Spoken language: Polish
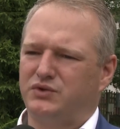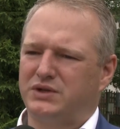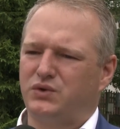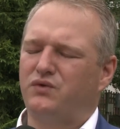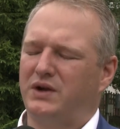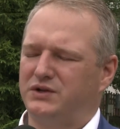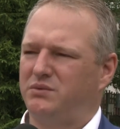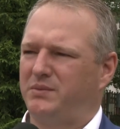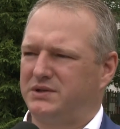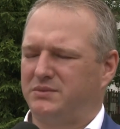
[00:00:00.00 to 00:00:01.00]
że
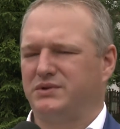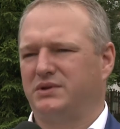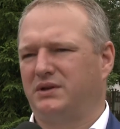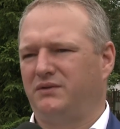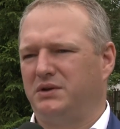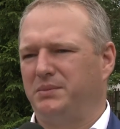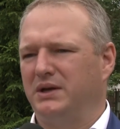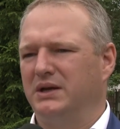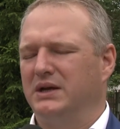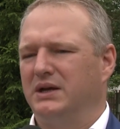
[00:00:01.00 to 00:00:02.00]
zaufaliśmy bardzo mocno tej firmie.
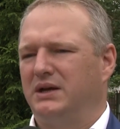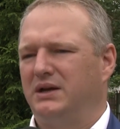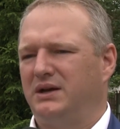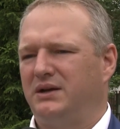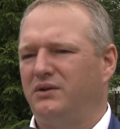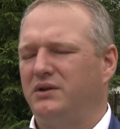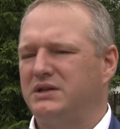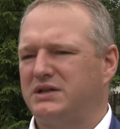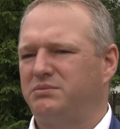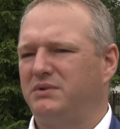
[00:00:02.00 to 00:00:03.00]
No i
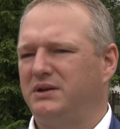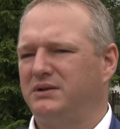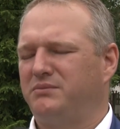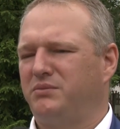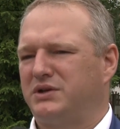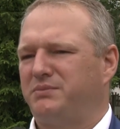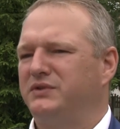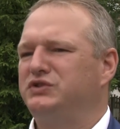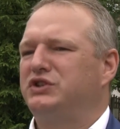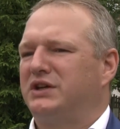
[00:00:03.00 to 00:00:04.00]
jesteśmy, można powiedzieć,
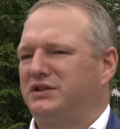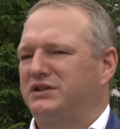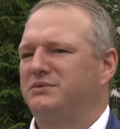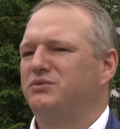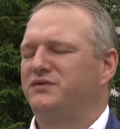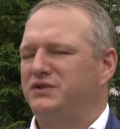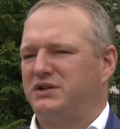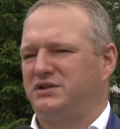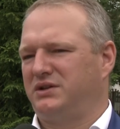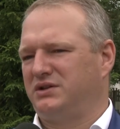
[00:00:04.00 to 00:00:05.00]
dzisiaj to jesteśmy już
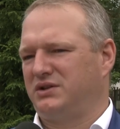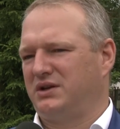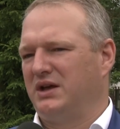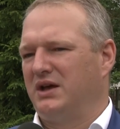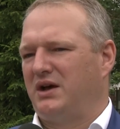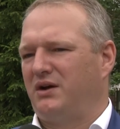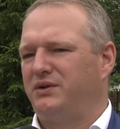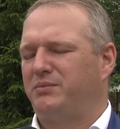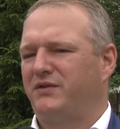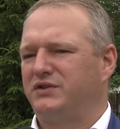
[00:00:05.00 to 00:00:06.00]
wdzięczni, że
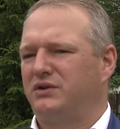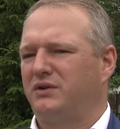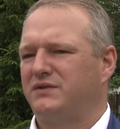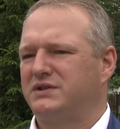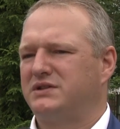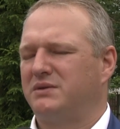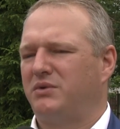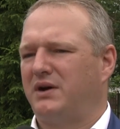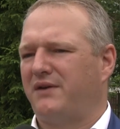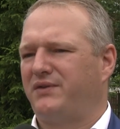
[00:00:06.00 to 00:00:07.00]
oni prowadzili tę inwestycję,
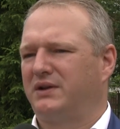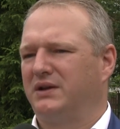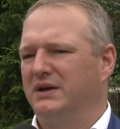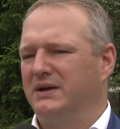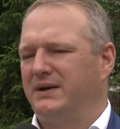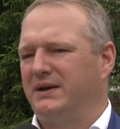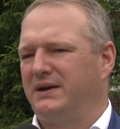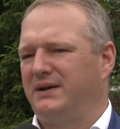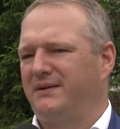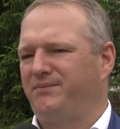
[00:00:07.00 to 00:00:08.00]
bo efekt
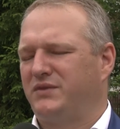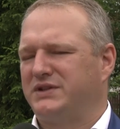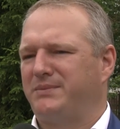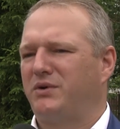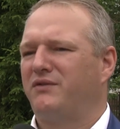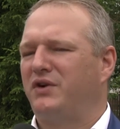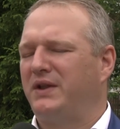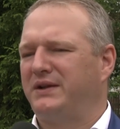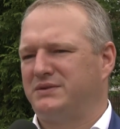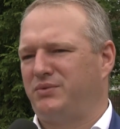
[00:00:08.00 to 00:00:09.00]
samego
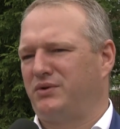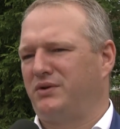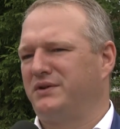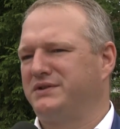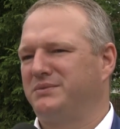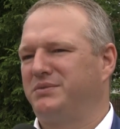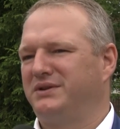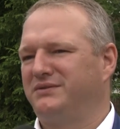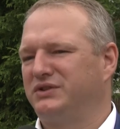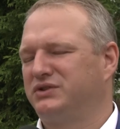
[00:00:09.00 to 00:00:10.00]
wykonania jest piorunujący,
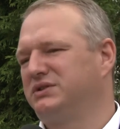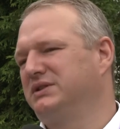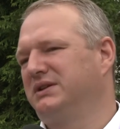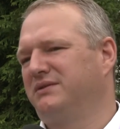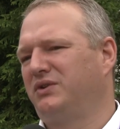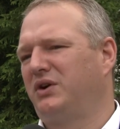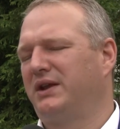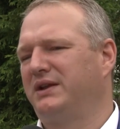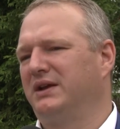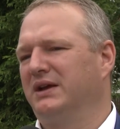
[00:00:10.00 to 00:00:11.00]
ponieważ e,
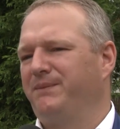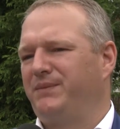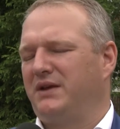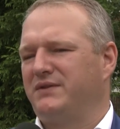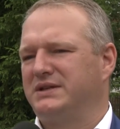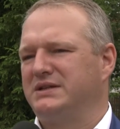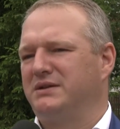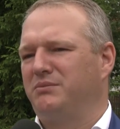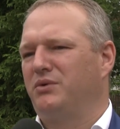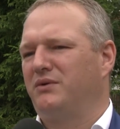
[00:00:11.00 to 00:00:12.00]
wykonanie
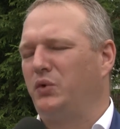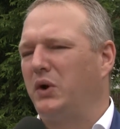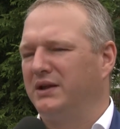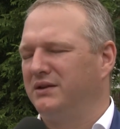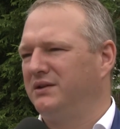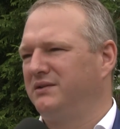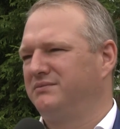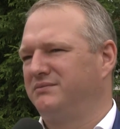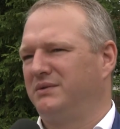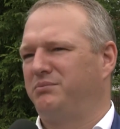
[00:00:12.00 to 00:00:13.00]
inwestycji było w weekendy,
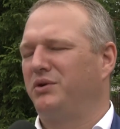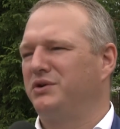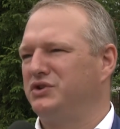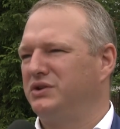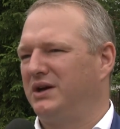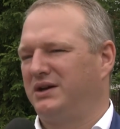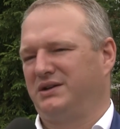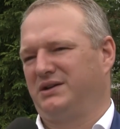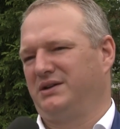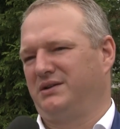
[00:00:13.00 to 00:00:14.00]
po godzinach
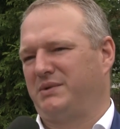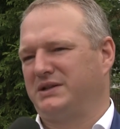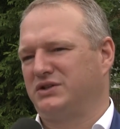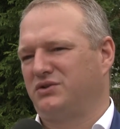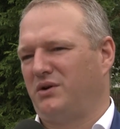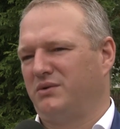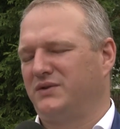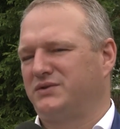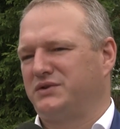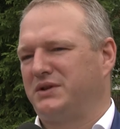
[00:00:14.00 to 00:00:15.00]
e, pracy szkoły, w
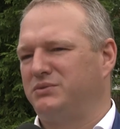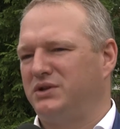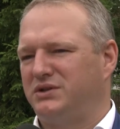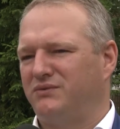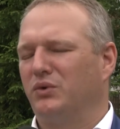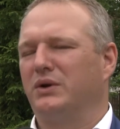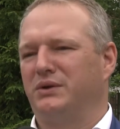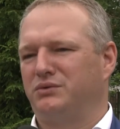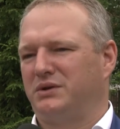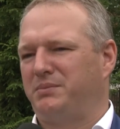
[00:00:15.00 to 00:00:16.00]
związku z tym dzieci w ogóle
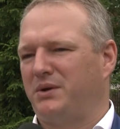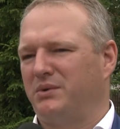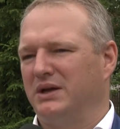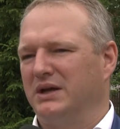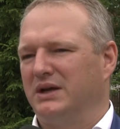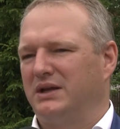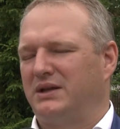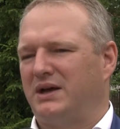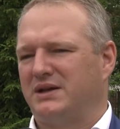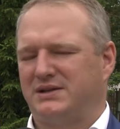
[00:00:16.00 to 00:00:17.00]
nie ucierpiały
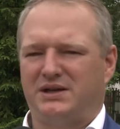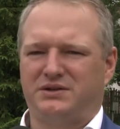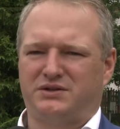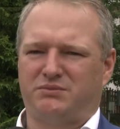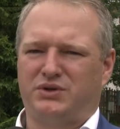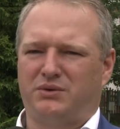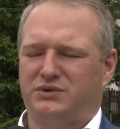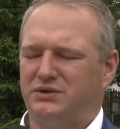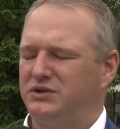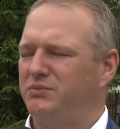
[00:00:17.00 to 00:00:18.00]
na zajęciach, że musiały
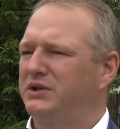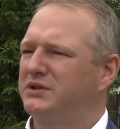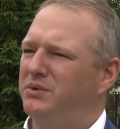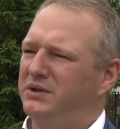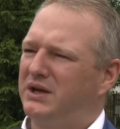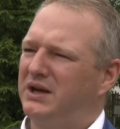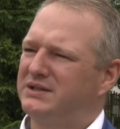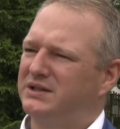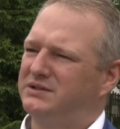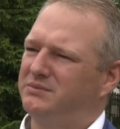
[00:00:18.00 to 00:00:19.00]
się gdzieś miatać po innych
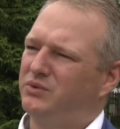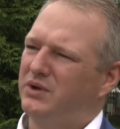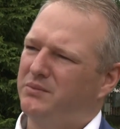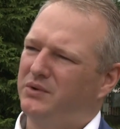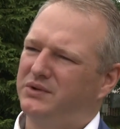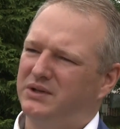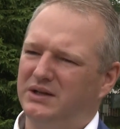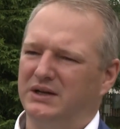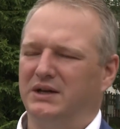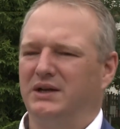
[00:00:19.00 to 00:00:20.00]
klasach, gdzie były remonty.
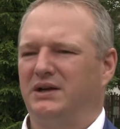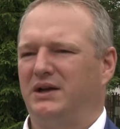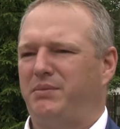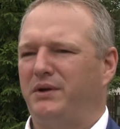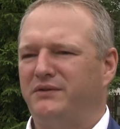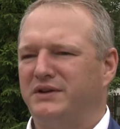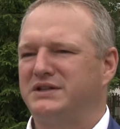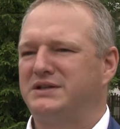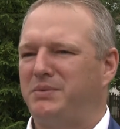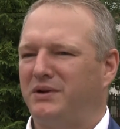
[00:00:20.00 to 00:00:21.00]
E, panowie
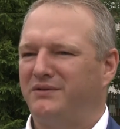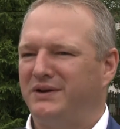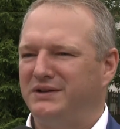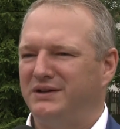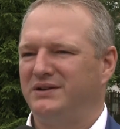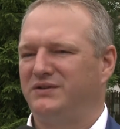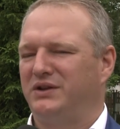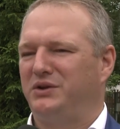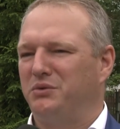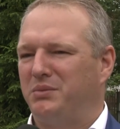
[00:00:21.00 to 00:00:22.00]
zdyscyplinowani,
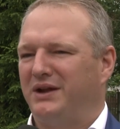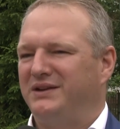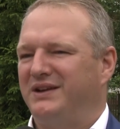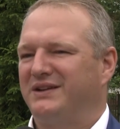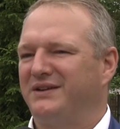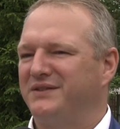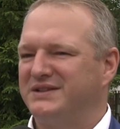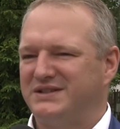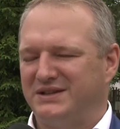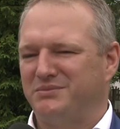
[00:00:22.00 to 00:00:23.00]
świetnie ubrani i tak
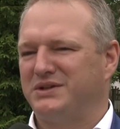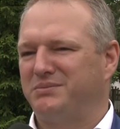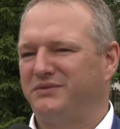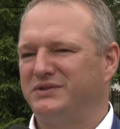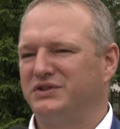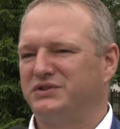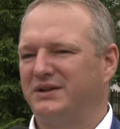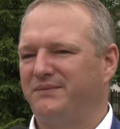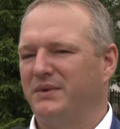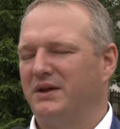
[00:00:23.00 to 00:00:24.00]
więc można powiedzieć,
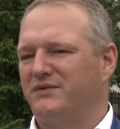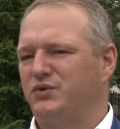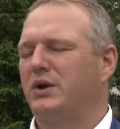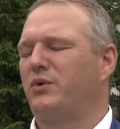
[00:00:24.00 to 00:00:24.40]
że wzór